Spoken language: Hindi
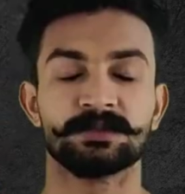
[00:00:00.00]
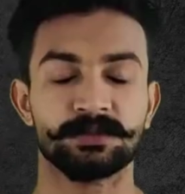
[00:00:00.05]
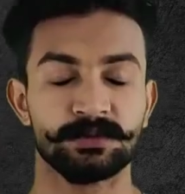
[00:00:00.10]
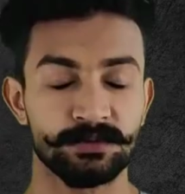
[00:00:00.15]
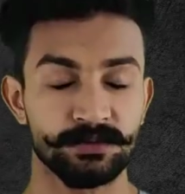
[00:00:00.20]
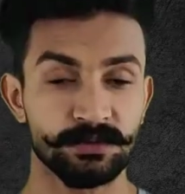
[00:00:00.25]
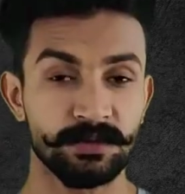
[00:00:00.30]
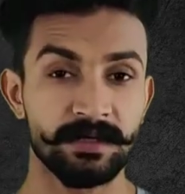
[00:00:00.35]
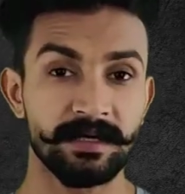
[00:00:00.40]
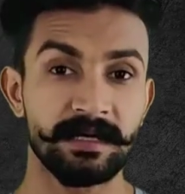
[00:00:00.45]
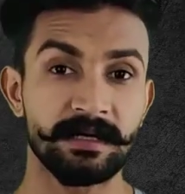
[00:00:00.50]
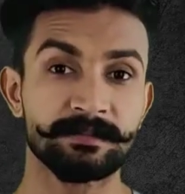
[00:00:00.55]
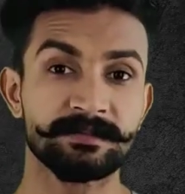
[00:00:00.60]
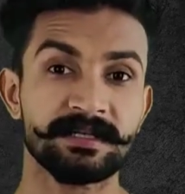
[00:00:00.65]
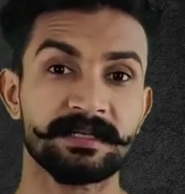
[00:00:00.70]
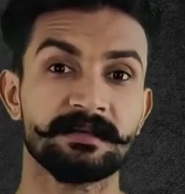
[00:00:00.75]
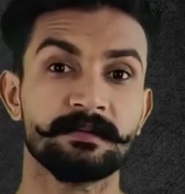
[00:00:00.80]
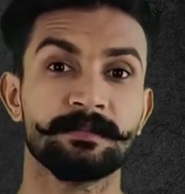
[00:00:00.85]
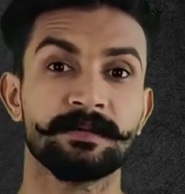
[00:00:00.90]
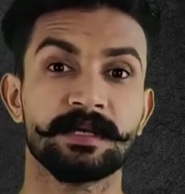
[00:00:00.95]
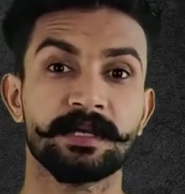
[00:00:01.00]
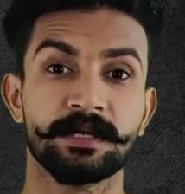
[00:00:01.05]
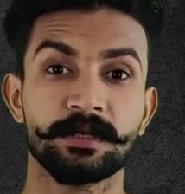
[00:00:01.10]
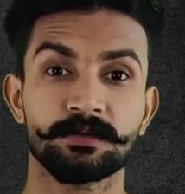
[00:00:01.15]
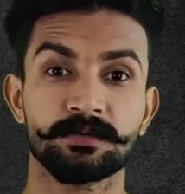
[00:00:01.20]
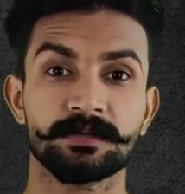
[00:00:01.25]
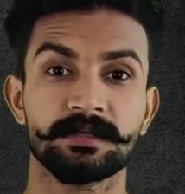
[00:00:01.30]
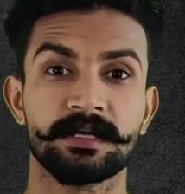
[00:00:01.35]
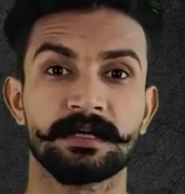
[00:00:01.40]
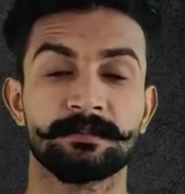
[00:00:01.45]
तो दोस्तों अगर आप चैनल पर नए
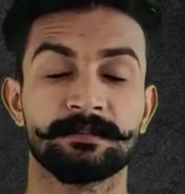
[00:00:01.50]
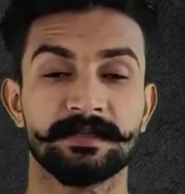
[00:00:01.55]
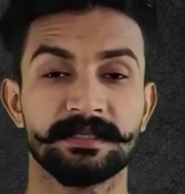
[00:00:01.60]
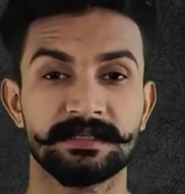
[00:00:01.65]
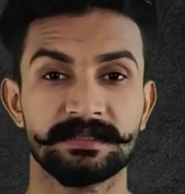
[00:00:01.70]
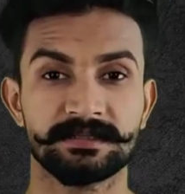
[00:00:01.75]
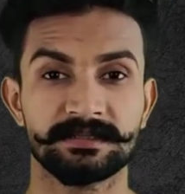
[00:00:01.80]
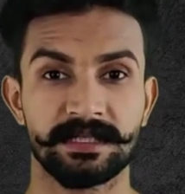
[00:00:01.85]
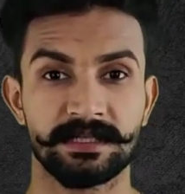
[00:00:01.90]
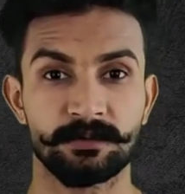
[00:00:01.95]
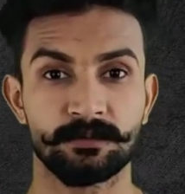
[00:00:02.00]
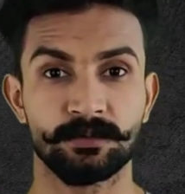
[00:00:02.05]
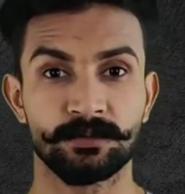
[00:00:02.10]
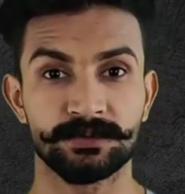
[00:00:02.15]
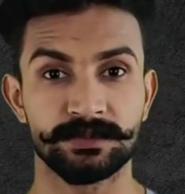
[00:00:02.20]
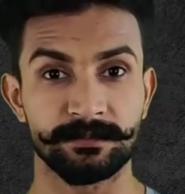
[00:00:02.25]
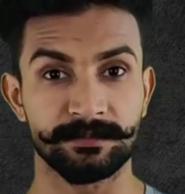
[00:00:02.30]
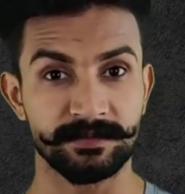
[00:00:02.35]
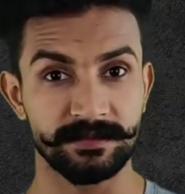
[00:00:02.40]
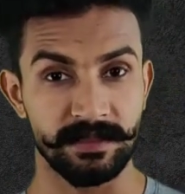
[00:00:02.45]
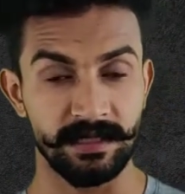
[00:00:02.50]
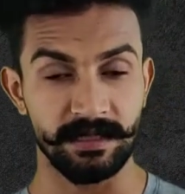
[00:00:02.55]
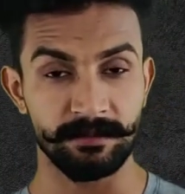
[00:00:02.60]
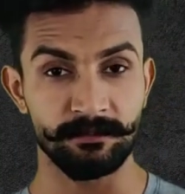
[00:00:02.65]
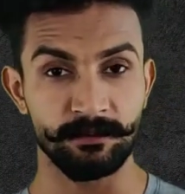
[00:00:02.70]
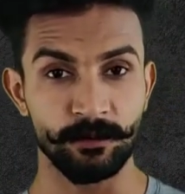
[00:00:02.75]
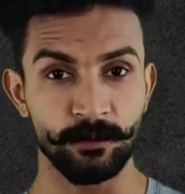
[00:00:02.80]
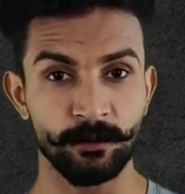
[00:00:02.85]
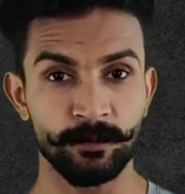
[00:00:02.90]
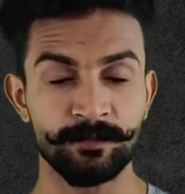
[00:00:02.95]
हो तो यार प्लीज़ चैनल को सब्सक्राइब
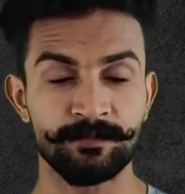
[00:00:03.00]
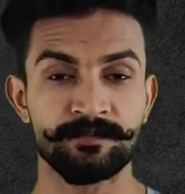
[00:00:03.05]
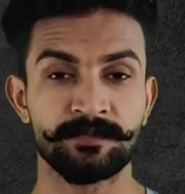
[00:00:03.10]
करो